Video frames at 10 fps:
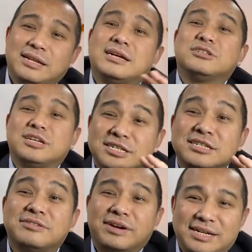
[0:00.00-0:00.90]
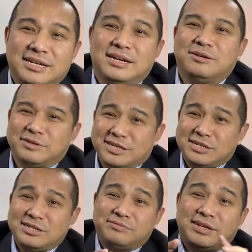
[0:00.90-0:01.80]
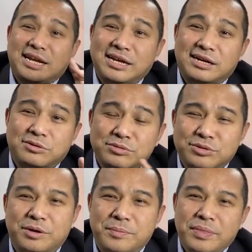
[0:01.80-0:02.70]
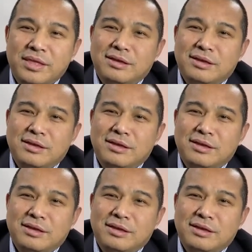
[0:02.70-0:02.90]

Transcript: 那个时候叫深圳发展银行，我在深圳发展银行工作